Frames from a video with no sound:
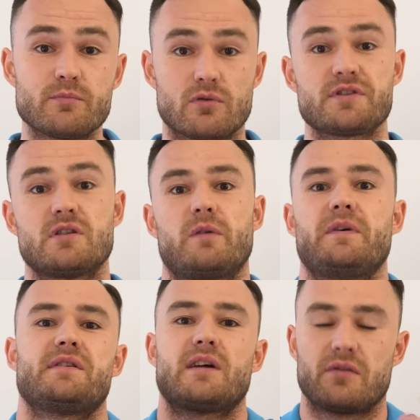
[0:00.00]
просто
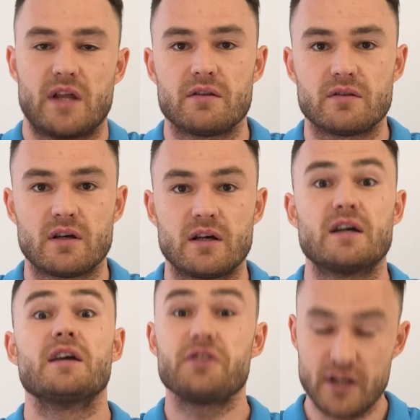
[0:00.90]
примите как данное
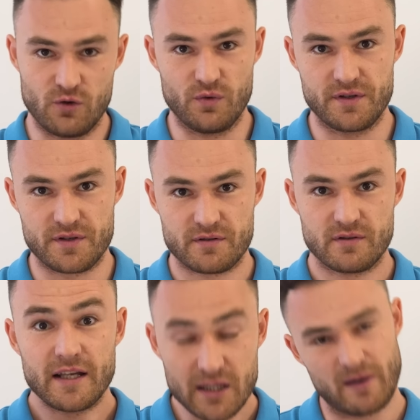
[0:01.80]
и тренируйтесь.
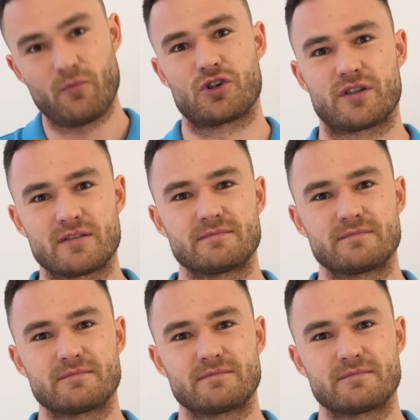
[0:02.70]
Это поможет.